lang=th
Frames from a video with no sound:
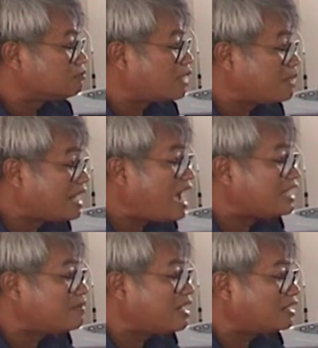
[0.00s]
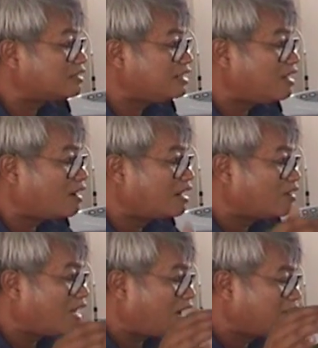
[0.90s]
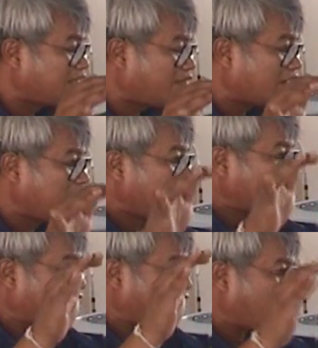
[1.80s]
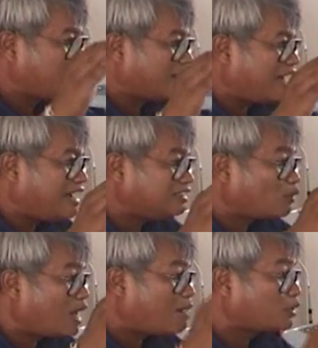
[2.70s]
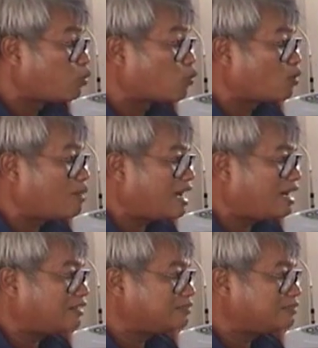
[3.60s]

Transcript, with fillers: มันไม่ได้ใช่ไหมฮะทีนี้เราก็เลยต้องหาวิธีว่าจะทำยังไงให้โซล่ามันถูกลงมา